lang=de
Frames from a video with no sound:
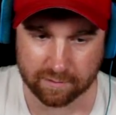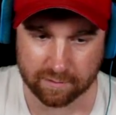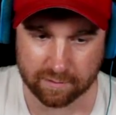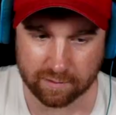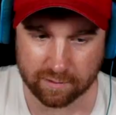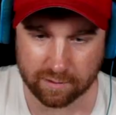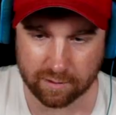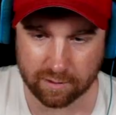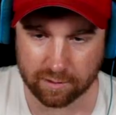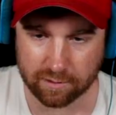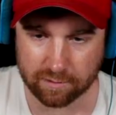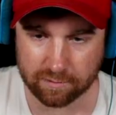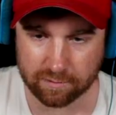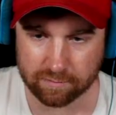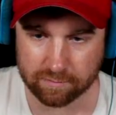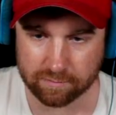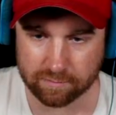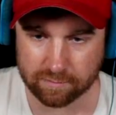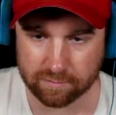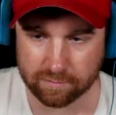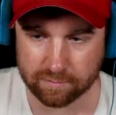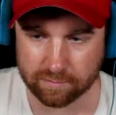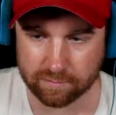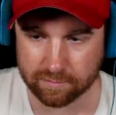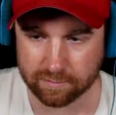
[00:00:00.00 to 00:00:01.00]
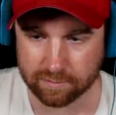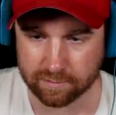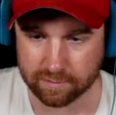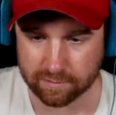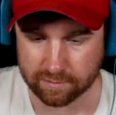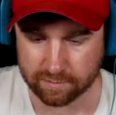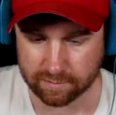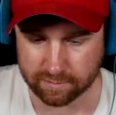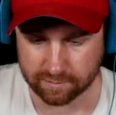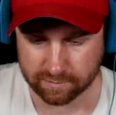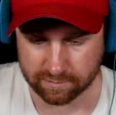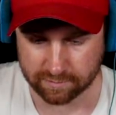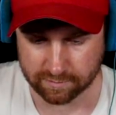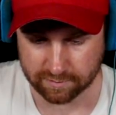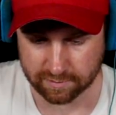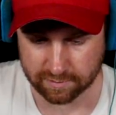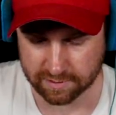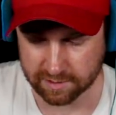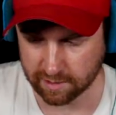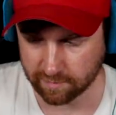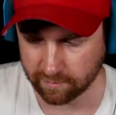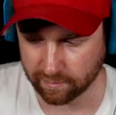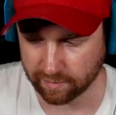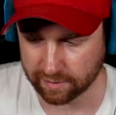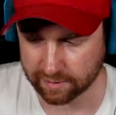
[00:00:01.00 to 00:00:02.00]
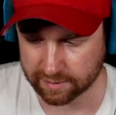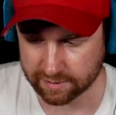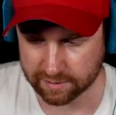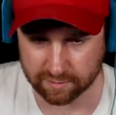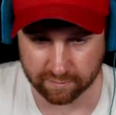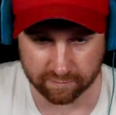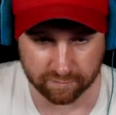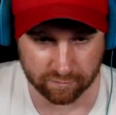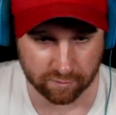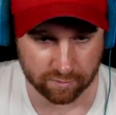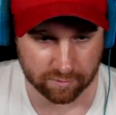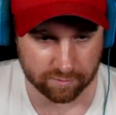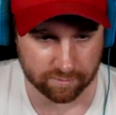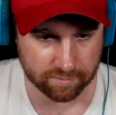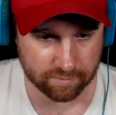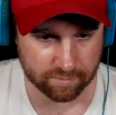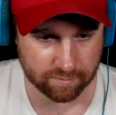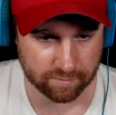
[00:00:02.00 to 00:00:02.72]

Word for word: Ja. Das haben wir jetzt davon.